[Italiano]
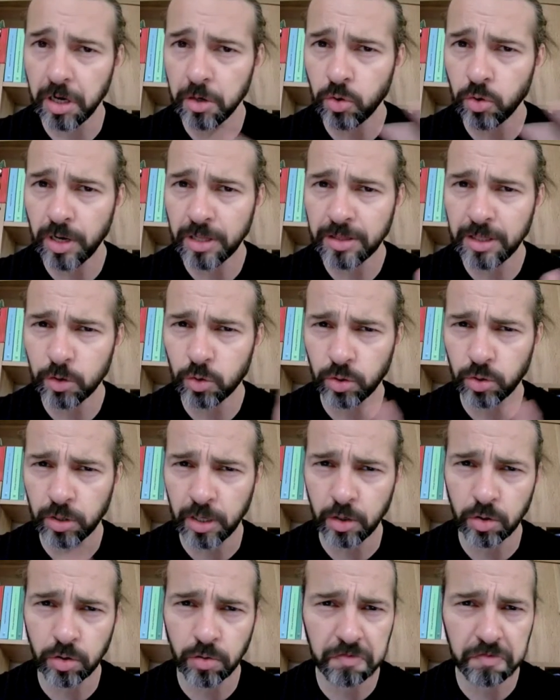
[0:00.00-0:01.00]
Non è detto che
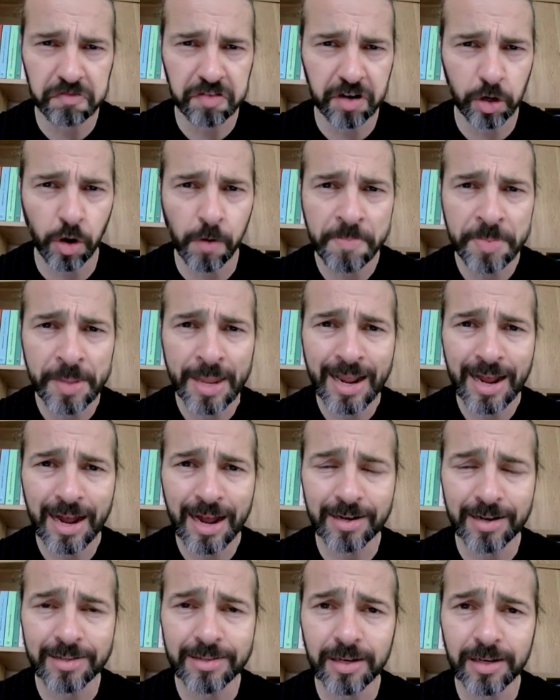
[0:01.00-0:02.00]
non farò
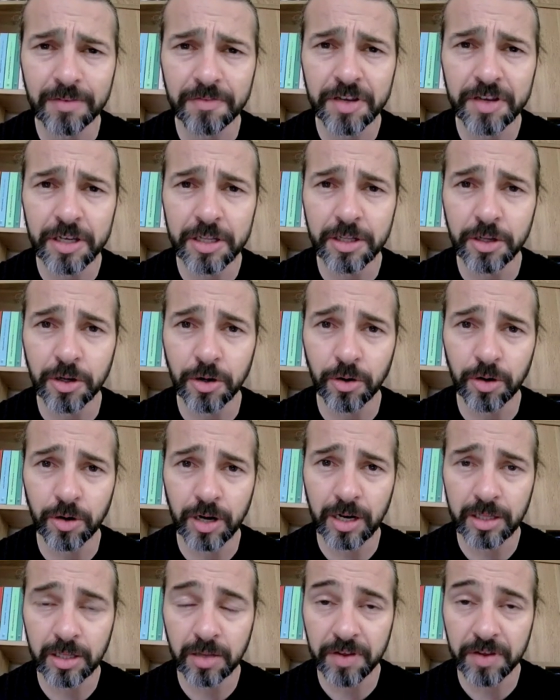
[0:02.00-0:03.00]
altri video
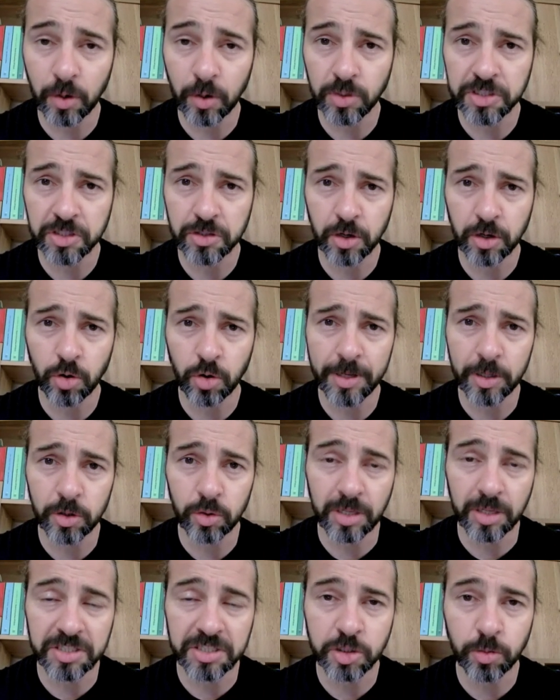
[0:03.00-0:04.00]
relativi a questo
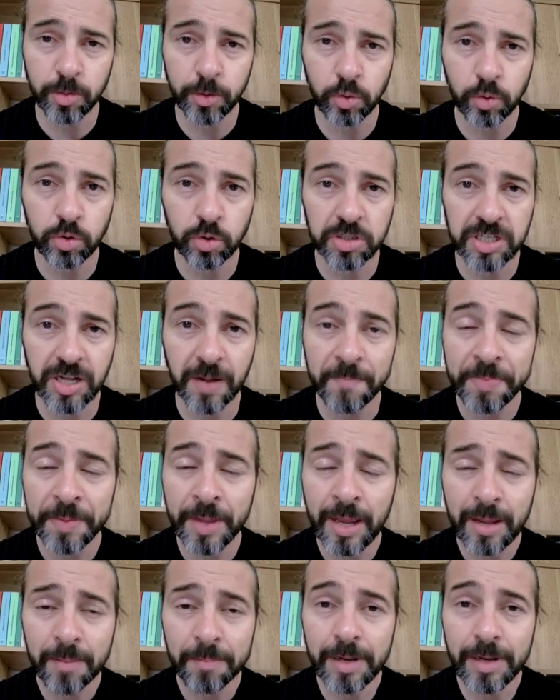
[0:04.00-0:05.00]
argomento, anzi soprattutto se
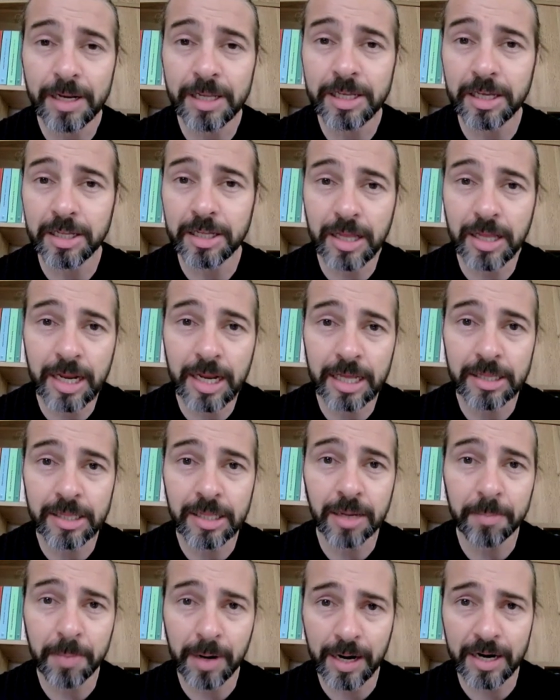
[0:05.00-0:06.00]
me li
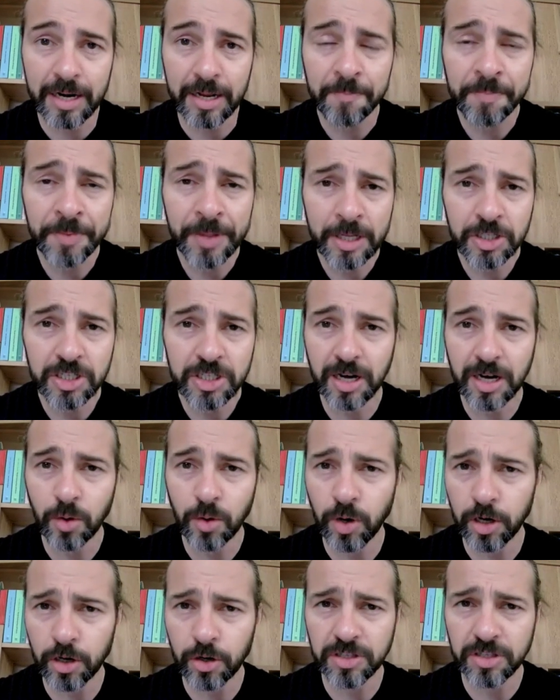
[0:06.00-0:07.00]
chiederete, magari ci sarà
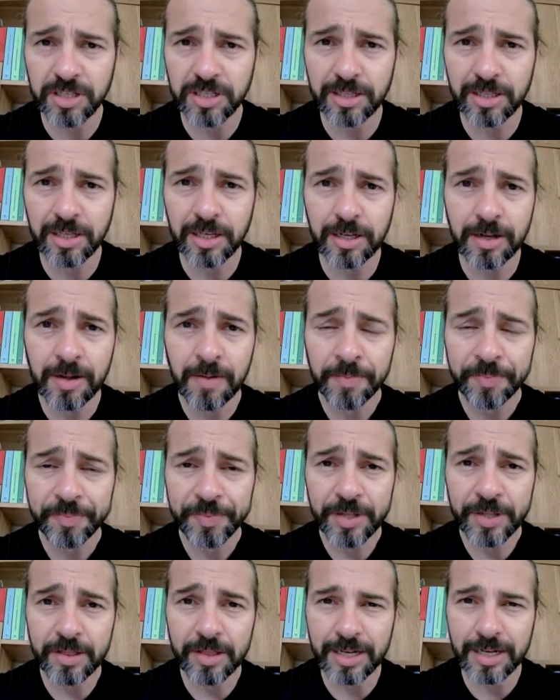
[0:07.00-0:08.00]
qualcosa di
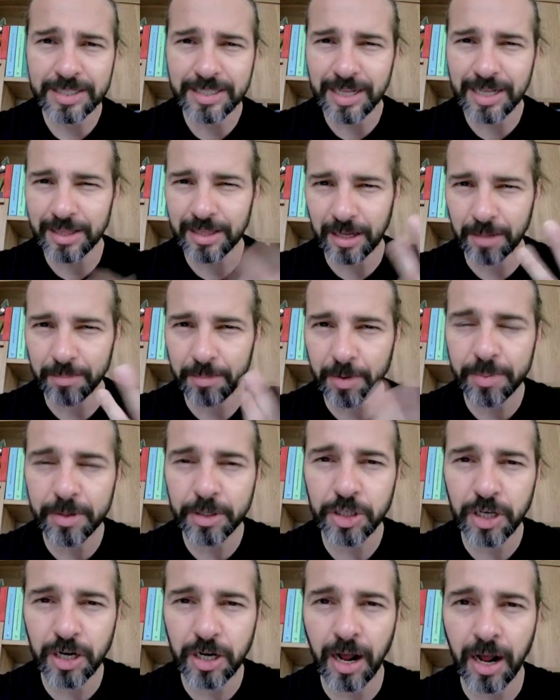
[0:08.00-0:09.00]
interessante che mi
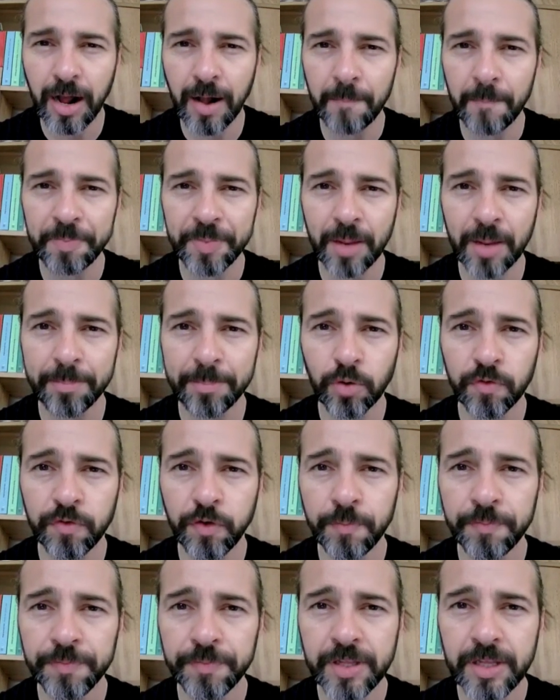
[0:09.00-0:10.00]
piacerà mm,
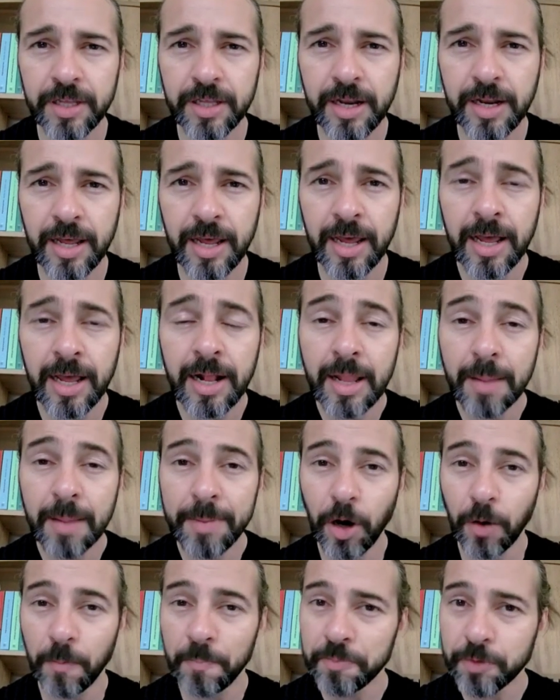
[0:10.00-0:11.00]
approfondire,
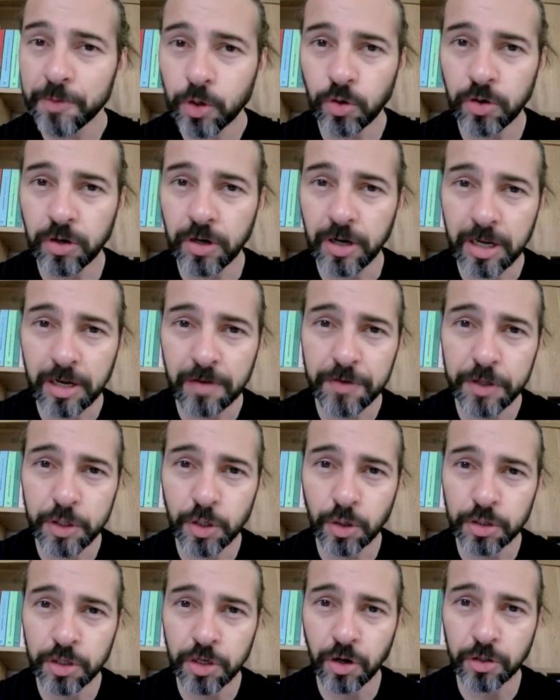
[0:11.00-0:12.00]
però con il
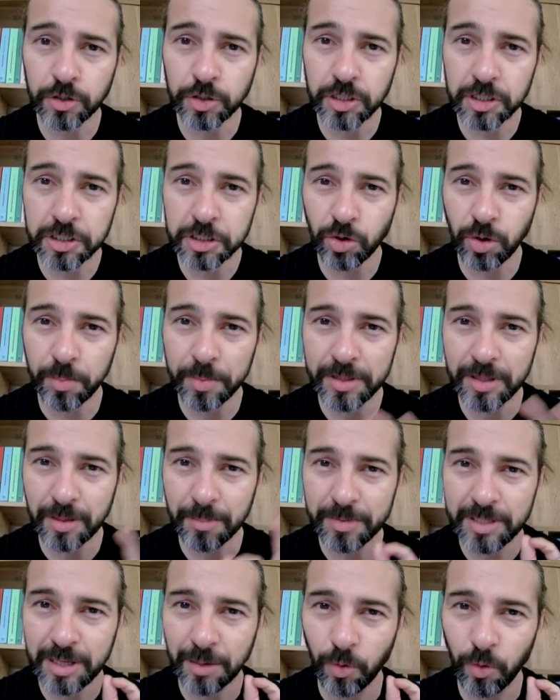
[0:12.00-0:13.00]
video di oggi sicuramente
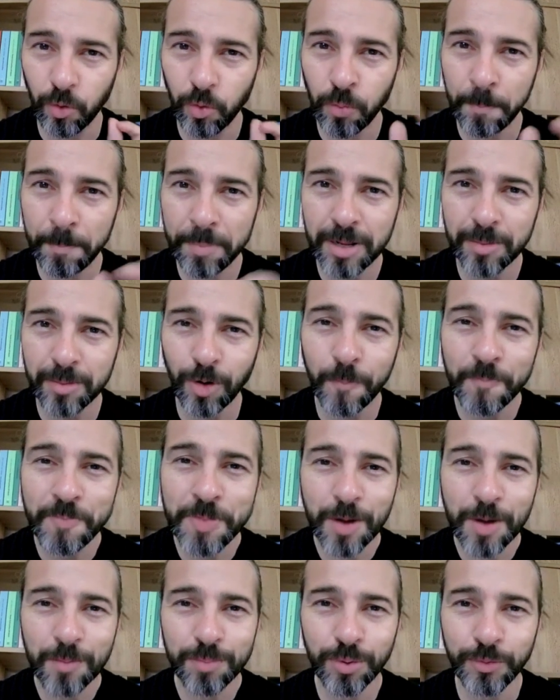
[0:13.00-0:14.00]
mettiamo un primo
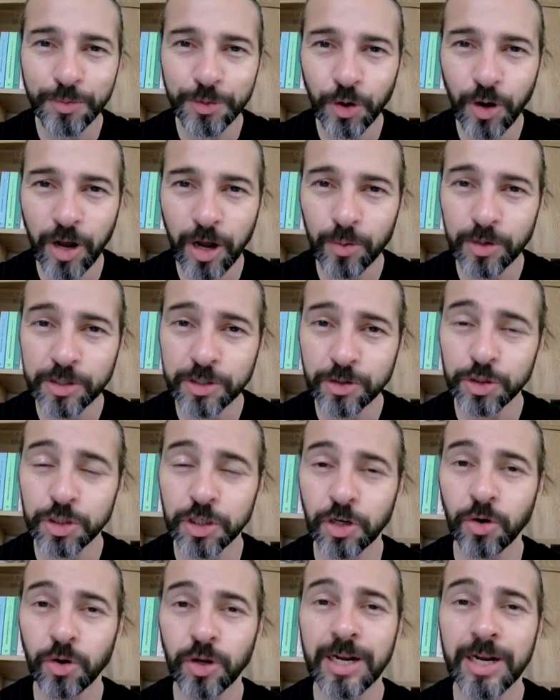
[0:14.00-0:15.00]
punto a questo
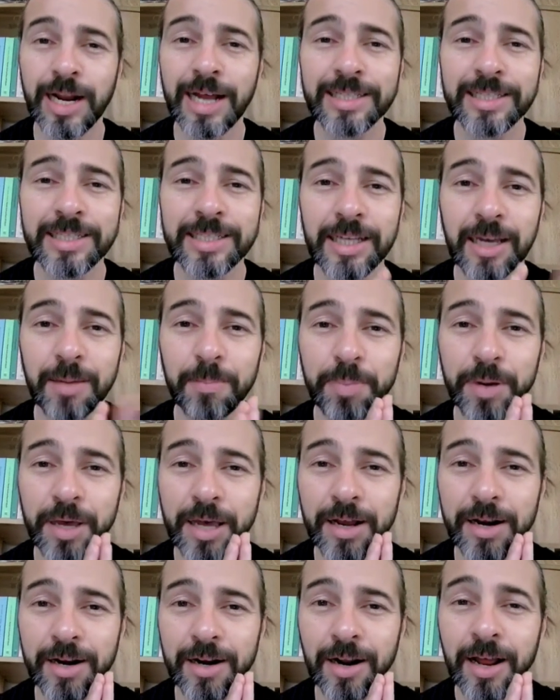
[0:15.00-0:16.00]
ciclo. Grazie
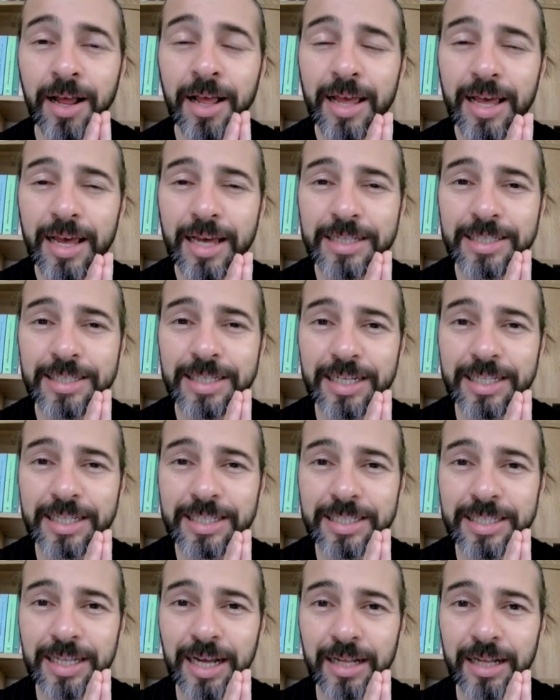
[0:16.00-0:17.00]
per essere
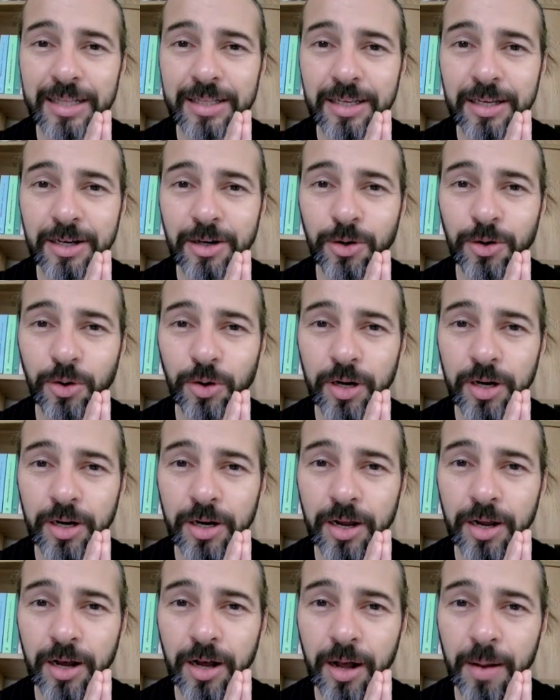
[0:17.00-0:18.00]
stati con
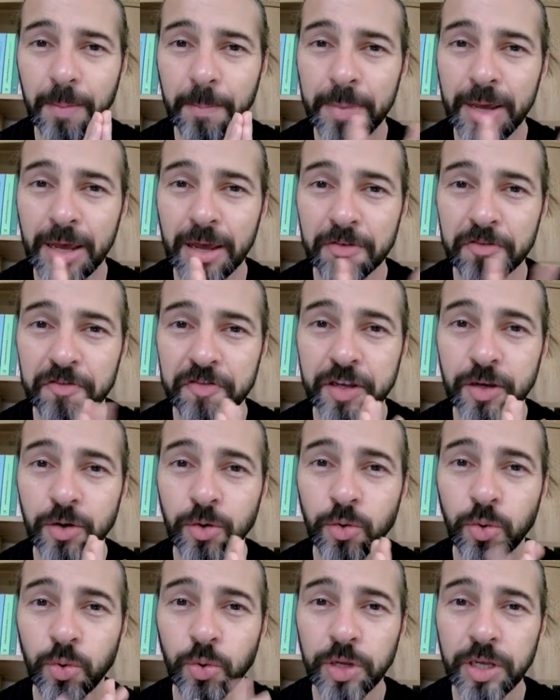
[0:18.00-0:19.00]
uh, me fin
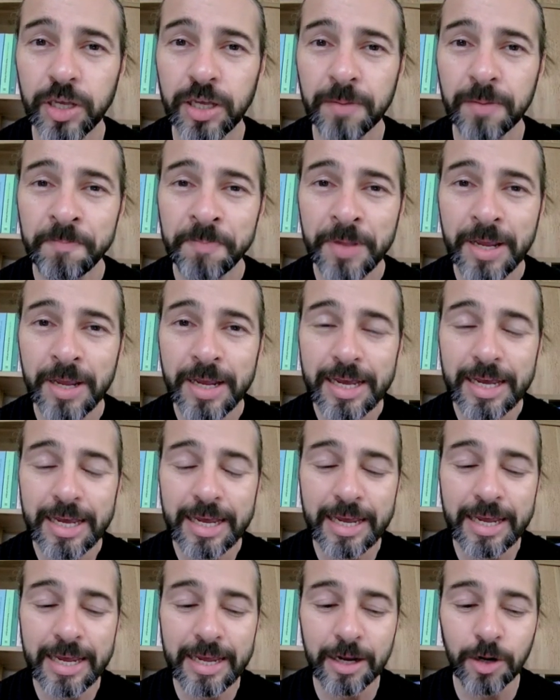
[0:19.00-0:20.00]
qui
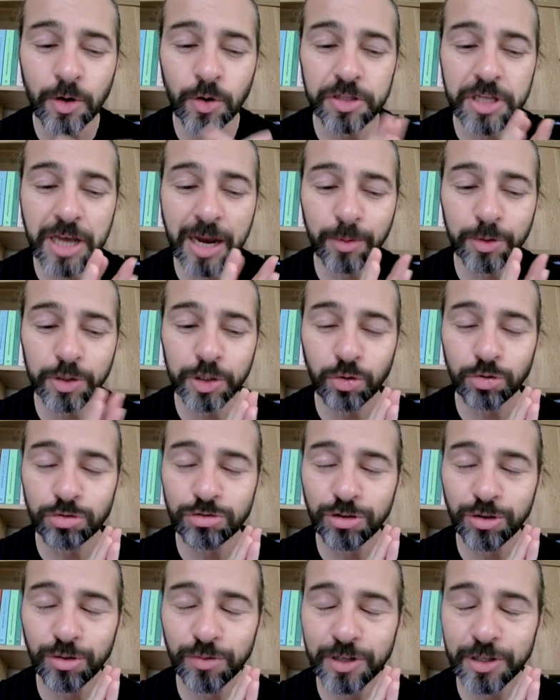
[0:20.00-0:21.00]
e godiamoci
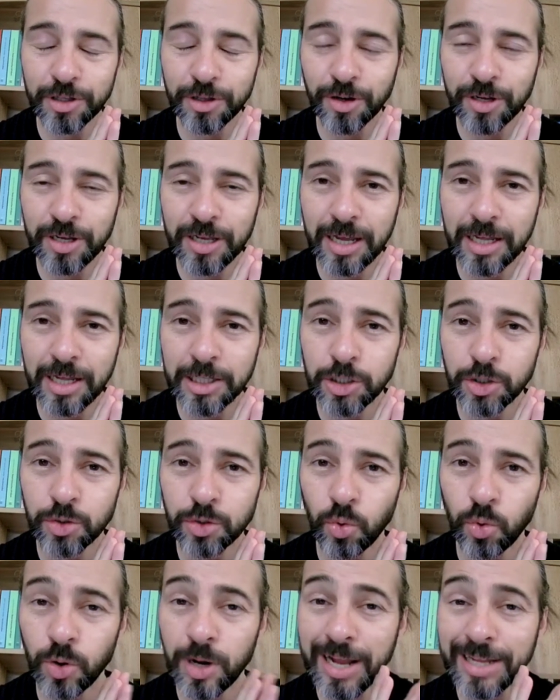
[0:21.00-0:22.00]
l'ultimo video che è
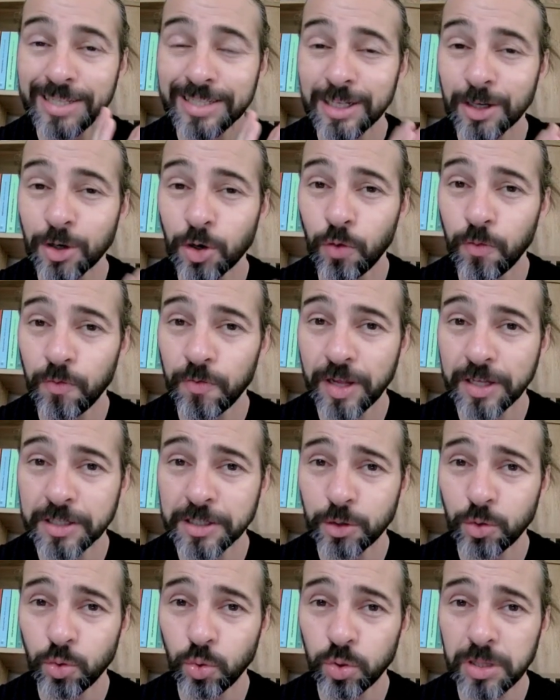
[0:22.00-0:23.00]
sulla seconda
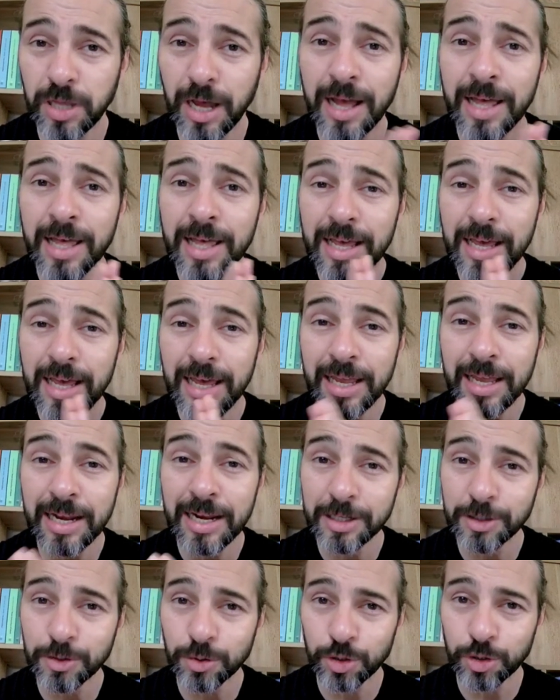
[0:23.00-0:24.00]
seduta e
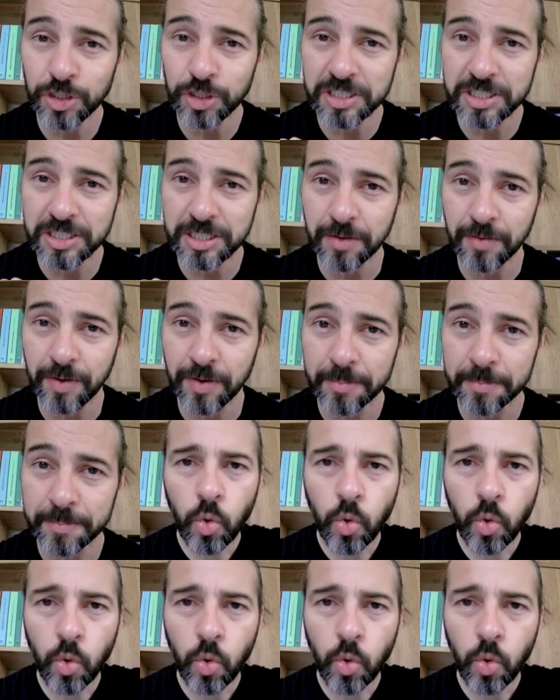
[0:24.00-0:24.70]
le successive.